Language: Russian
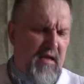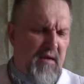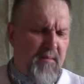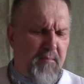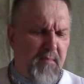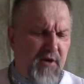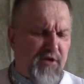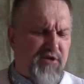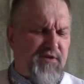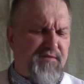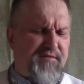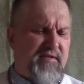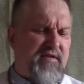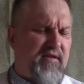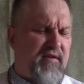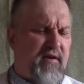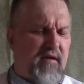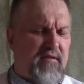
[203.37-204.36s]
Мы же
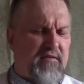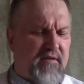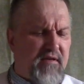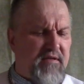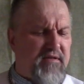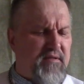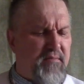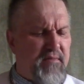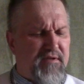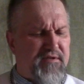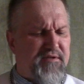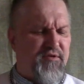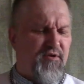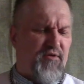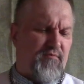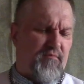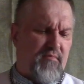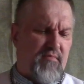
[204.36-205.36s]
все открытым
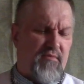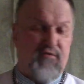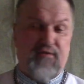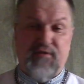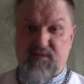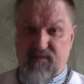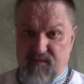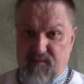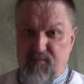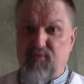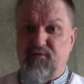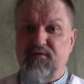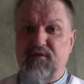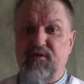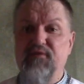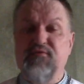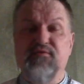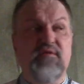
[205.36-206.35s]
лицом, то есть
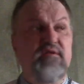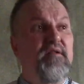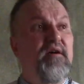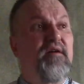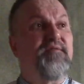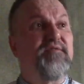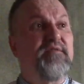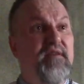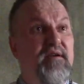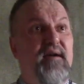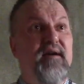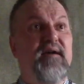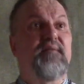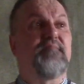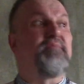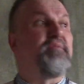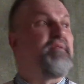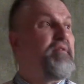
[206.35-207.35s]
свободные люди, да,
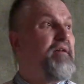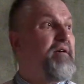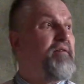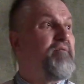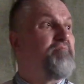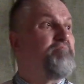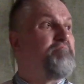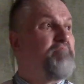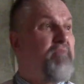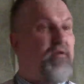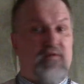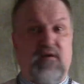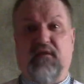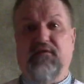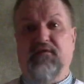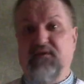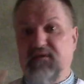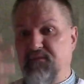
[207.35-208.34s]
взираем на э,
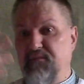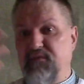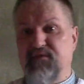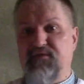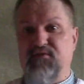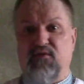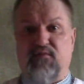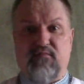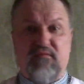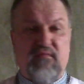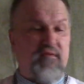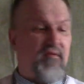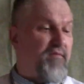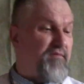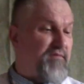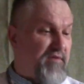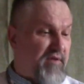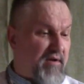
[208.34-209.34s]
открытым лицом,
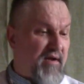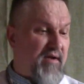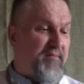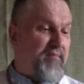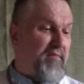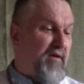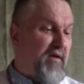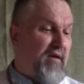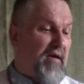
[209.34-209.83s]
взираем,